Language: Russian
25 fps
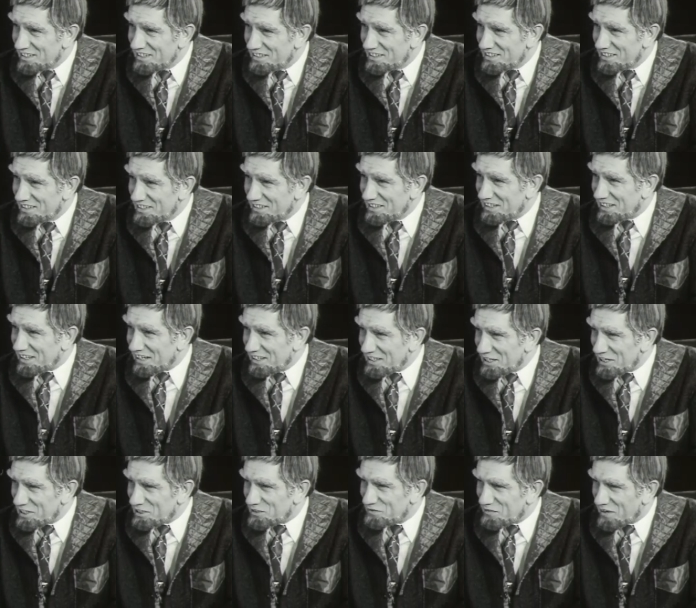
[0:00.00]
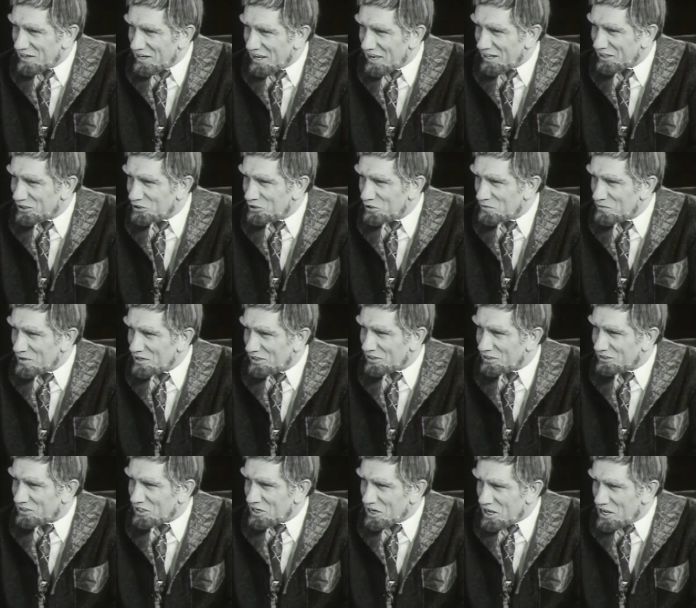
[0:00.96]
И, наконец, вариант номер
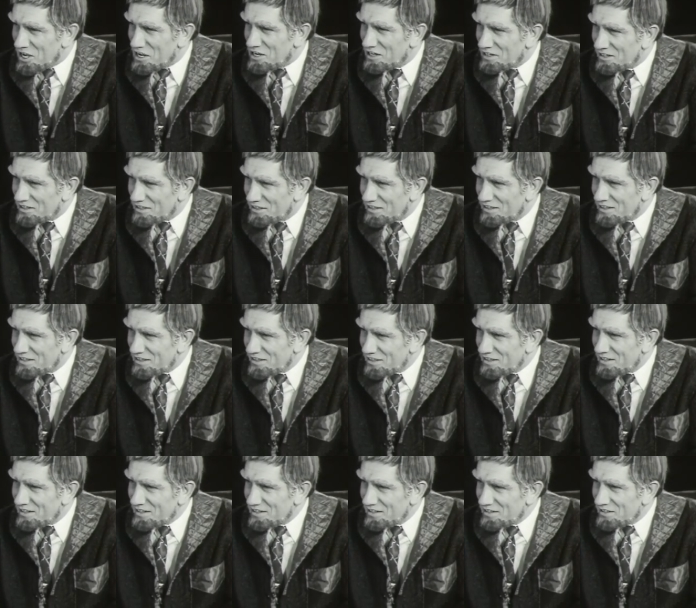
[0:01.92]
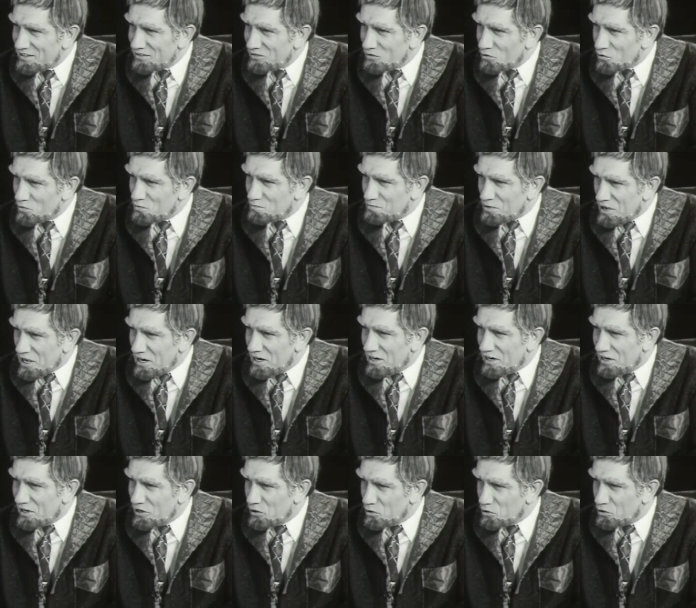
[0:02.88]
три. Убили
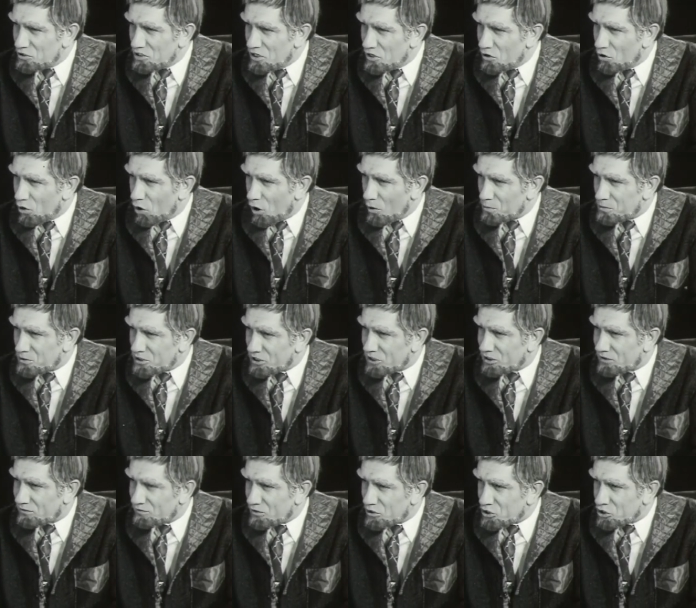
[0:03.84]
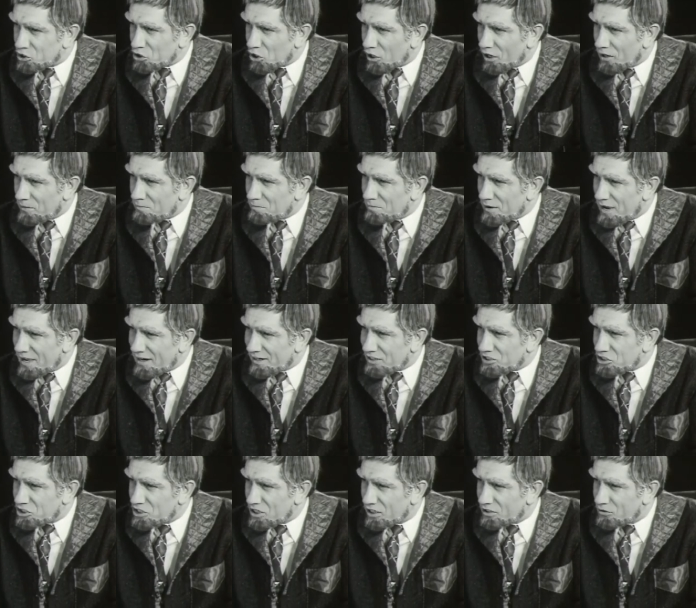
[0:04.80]
люди общества Джона
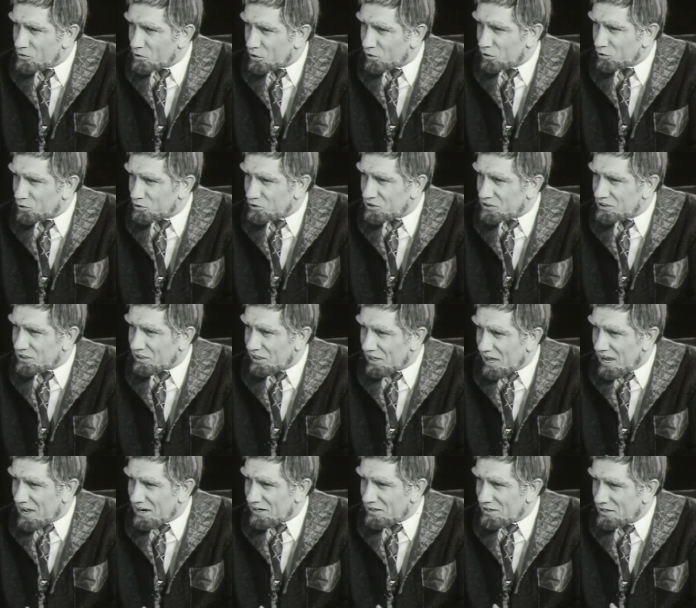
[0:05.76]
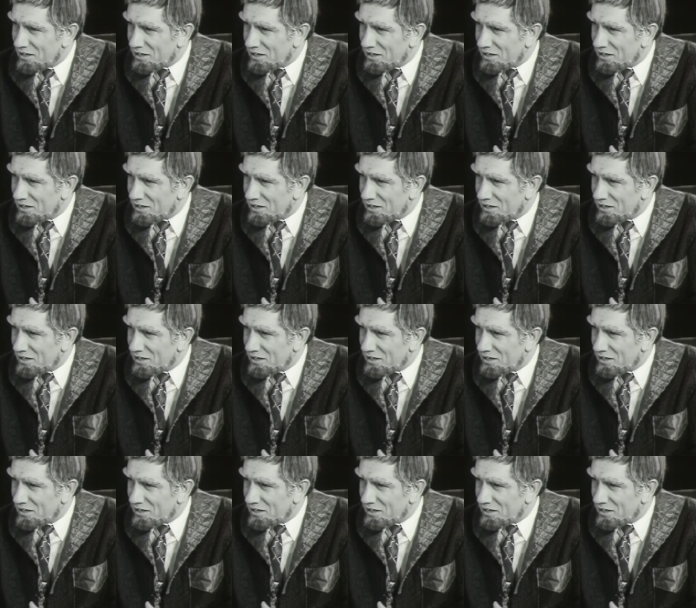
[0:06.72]
Берча, Куклукс-клан,